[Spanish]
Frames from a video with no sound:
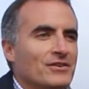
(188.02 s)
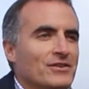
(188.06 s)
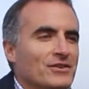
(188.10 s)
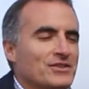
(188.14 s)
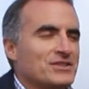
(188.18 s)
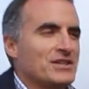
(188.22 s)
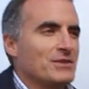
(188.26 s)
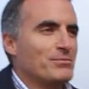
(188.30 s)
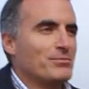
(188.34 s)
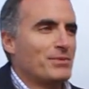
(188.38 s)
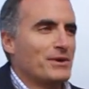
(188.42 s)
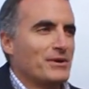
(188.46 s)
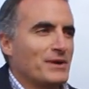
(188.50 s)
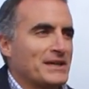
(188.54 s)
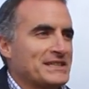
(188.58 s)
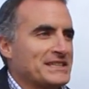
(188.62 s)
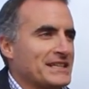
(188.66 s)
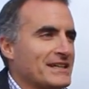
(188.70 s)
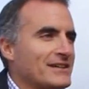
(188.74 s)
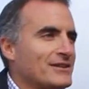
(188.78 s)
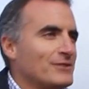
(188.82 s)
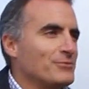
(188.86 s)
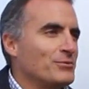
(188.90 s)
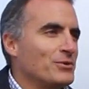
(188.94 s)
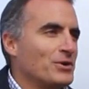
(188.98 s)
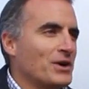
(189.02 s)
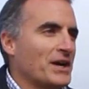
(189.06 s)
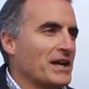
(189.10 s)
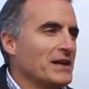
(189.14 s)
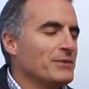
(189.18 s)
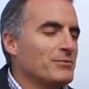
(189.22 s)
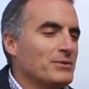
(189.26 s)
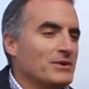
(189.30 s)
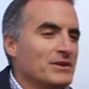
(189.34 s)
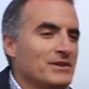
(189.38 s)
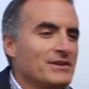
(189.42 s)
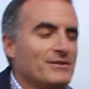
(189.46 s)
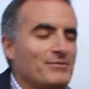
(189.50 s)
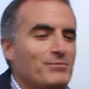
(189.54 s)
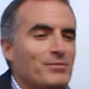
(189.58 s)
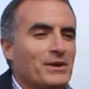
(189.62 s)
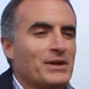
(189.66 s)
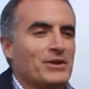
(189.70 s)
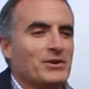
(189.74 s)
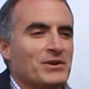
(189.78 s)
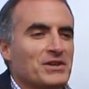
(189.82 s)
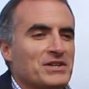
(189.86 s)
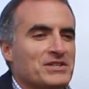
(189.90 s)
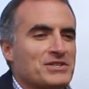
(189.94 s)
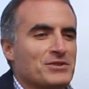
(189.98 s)
siempre va a ser como queremos, pero
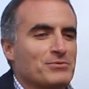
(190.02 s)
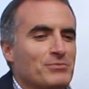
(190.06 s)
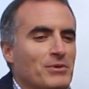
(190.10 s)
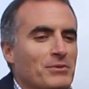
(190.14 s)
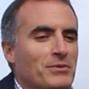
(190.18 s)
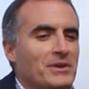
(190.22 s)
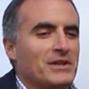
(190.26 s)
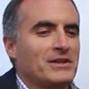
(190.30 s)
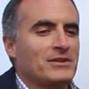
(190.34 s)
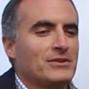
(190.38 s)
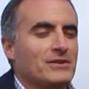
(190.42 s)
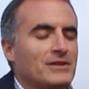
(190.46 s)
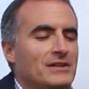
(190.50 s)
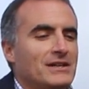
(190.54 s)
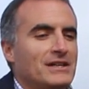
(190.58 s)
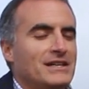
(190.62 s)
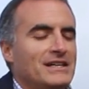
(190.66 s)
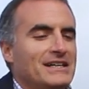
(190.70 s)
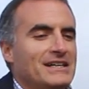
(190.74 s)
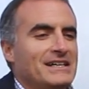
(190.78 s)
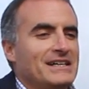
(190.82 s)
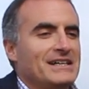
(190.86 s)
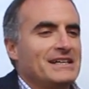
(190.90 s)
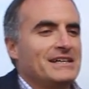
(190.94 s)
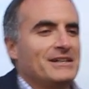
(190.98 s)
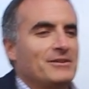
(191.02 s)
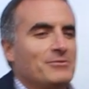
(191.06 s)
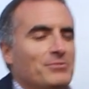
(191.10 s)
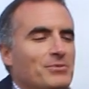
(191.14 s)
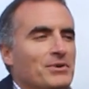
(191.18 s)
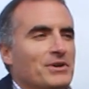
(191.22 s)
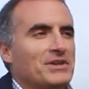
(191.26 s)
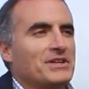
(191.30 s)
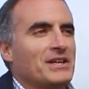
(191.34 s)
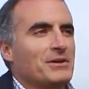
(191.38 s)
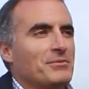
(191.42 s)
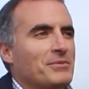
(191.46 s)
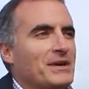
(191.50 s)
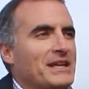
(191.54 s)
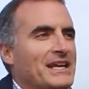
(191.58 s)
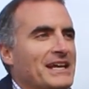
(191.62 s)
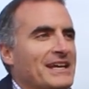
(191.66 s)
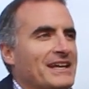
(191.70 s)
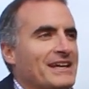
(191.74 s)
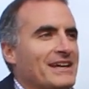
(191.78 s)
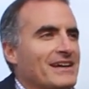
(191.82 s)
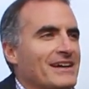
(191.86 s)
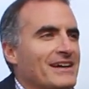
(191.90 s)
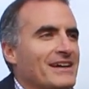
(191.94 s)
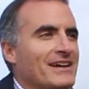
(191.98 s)
en esos momentos pues también hay
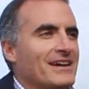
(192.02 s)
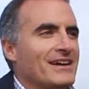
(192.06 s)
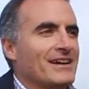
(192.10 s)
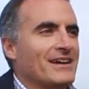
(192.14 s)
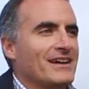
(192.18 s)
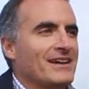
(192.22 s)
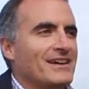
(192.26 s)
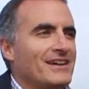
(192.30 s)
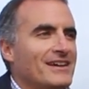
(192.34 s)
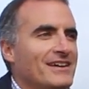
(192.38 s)
que,